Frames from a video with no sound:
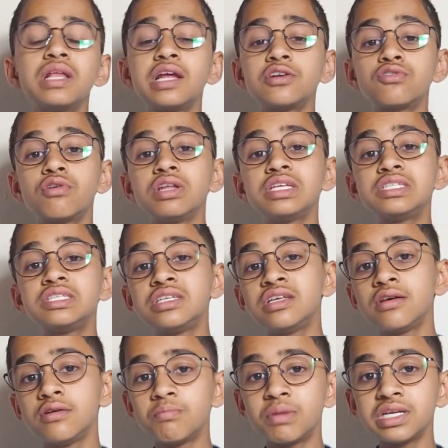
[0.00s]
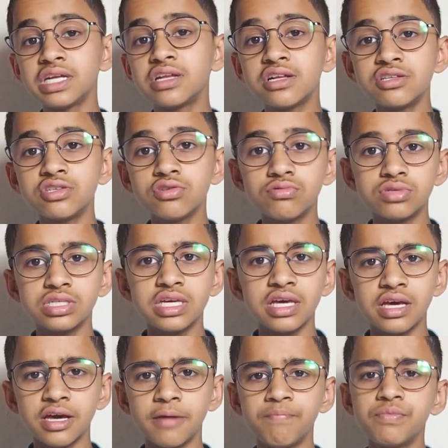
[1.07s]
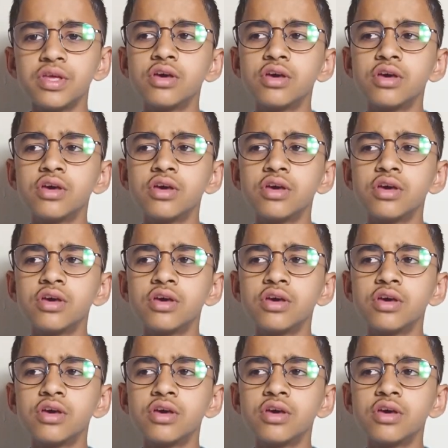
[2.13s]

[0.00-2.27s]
इलेक्ट्रॉनिक मटेरियल्स यूज़ किए गए